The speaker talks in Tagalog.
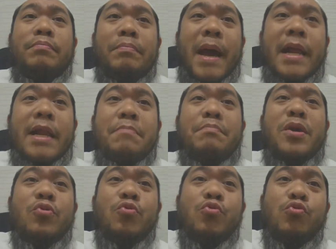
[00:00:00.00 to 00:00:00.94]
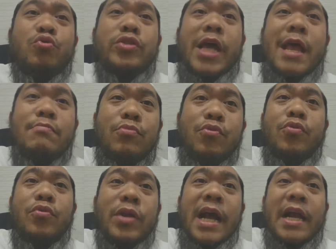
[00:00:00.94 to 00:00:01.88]
parang binuhusan
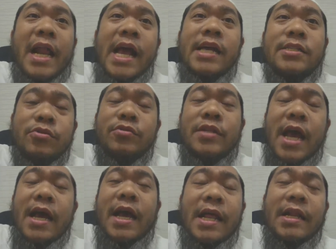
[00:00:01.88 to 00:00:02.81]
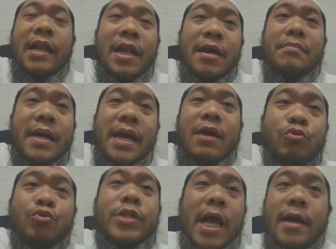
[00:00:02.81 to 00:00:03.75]
mo ng lason ang kanilang mga
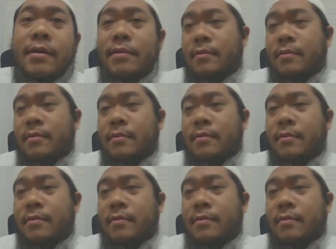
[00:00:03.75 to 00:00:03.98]
utak.